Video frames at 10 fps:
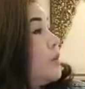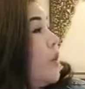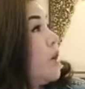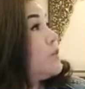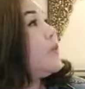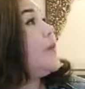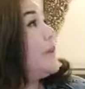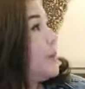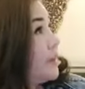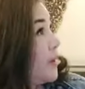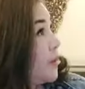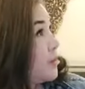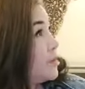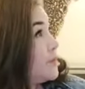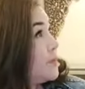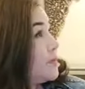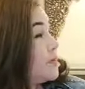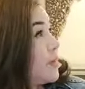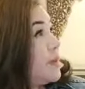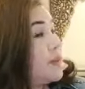ก็ตะเวนเที่ยวจ้า
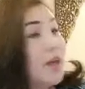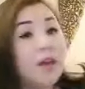ถ้า